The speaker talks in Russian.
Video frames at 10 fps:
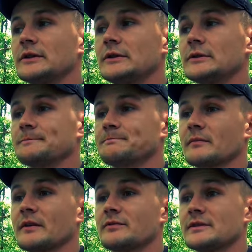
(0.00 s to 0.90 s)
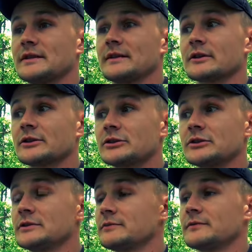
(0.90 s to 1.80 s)
И все
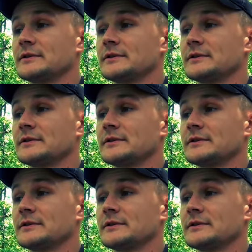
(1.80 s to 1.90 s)
врачи,